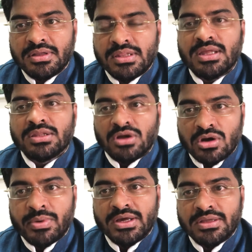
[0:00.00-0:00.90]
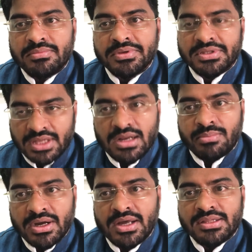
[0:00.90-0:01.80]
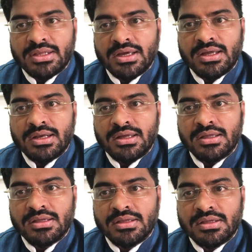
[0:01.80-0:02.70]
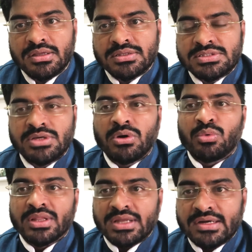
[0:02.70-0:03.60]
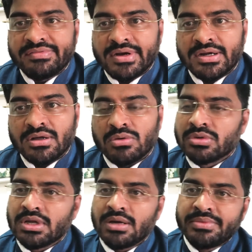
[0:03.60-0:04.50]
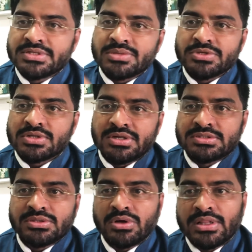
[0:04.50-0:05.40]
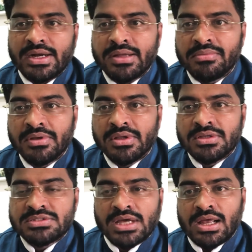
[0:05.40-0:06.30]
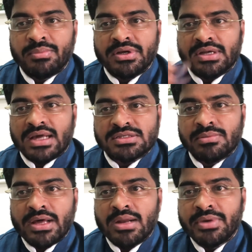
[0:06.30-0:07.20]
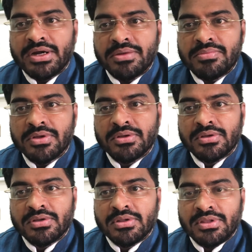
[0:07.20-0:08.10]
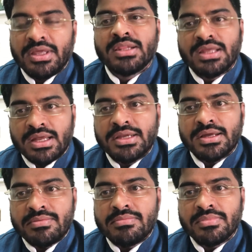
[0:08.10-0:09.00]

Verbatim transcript: ఎంత దౌర్భాగ్యం ఇదేనా బంగారు తెలంగాణ జియో వన్ థర్టీ ఫైవ్ అంట కొత్తగా మీ ఇష్టం వచ్చినట్టు జియోలు తేయడం జనాల మీద ట్యాక్సులు భారం వేయడం ఏంది అన్యాయం